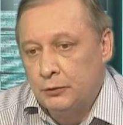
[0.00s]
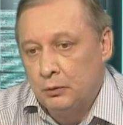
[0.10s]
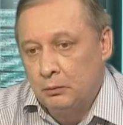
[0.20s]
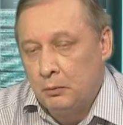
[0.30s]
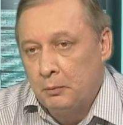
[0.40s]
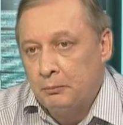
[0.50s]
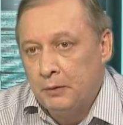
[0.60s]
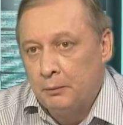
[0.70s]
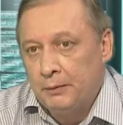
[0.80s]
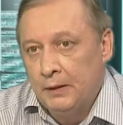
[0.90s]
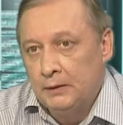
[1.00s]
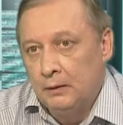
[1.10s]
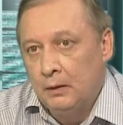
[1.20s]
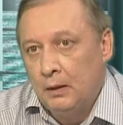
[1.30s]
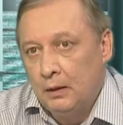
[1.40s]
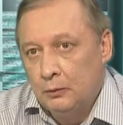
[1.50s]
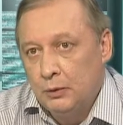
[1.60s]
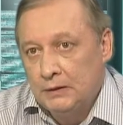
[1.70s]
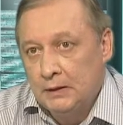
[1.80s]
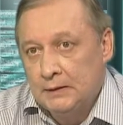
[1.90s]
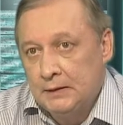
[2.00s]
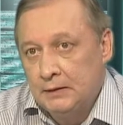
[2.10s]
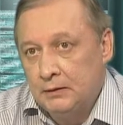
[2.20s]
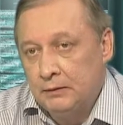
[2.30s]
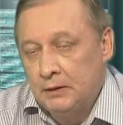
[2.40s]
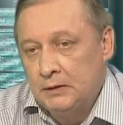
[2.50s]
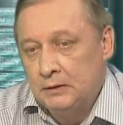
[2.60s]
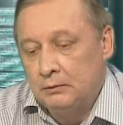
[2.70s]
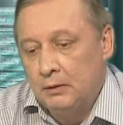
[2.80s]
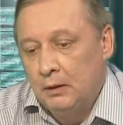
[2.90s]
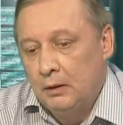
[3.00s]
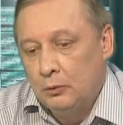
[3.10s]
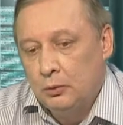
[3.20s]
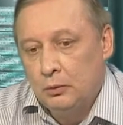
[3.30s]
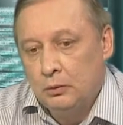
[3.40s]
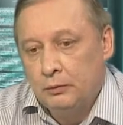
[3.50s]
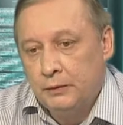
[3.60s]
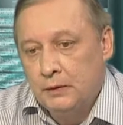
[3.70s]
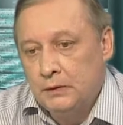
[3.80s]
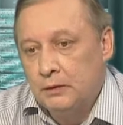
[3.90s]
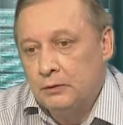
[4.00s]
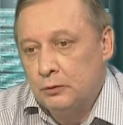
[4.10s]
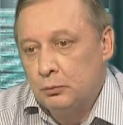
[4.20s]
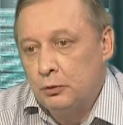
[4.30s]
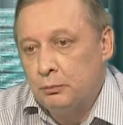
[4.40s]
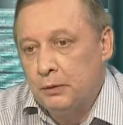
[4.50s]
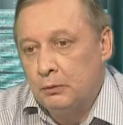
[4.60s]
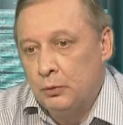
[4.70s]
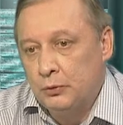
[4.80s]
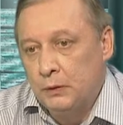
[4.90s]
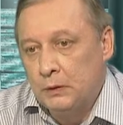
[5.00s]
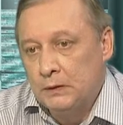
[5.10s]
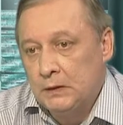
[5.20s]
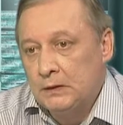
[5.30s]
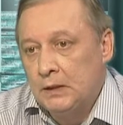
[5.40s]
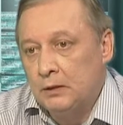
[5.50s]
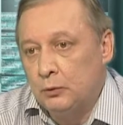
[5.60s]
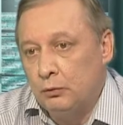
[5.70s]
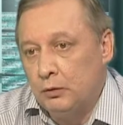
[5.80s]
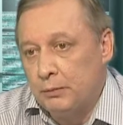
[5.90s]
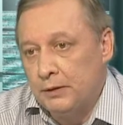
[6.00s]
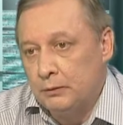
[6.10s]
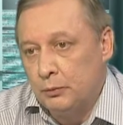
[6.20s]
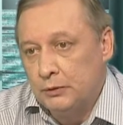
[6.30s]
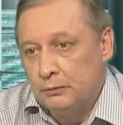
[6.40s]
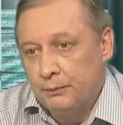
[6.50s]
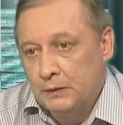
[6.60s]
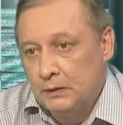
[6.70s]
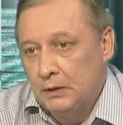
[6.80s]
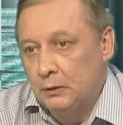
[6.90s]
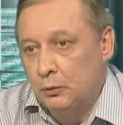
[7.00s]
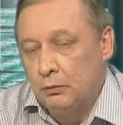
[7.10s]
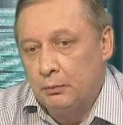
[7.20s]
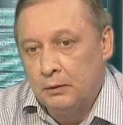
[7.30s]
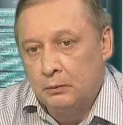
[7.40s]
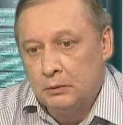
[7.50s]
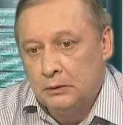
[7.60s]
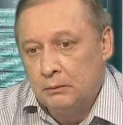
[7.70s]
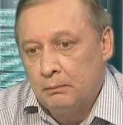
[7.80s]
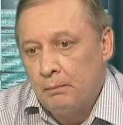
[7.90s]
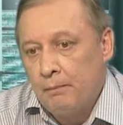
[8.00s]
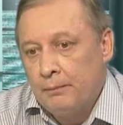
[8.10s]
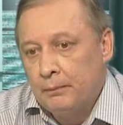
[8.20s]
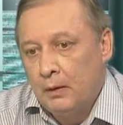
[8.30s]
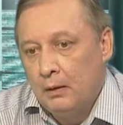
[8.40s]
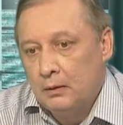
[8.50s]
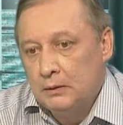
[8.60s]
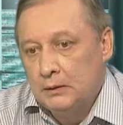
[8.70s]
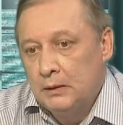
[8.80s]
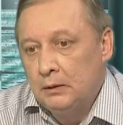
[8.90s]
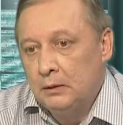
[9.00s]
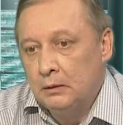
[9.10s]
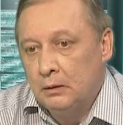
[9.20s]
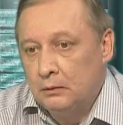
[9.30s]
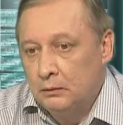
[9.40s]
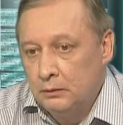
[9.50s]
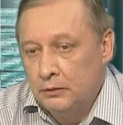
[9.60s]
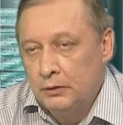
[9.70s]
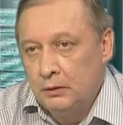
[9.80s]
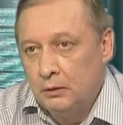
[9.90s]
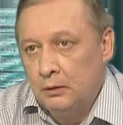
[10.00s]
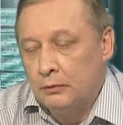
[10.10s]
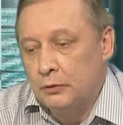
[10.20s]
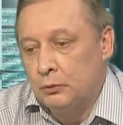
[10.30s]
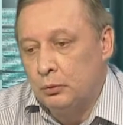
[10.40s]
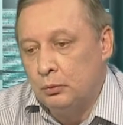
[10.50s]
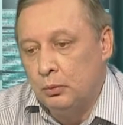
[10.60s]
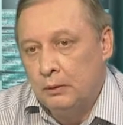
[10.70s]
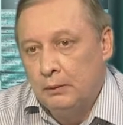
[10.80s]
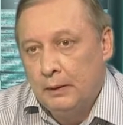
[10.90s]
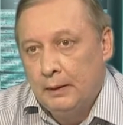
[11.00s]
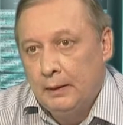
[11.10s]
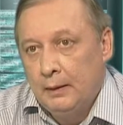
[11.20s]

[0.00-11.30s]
организационные мероприятия. Но если касается финансов, то финансироваться будет в первую очередь создание новых производств, создание новой продукции, создание инженерной инфраструктуры,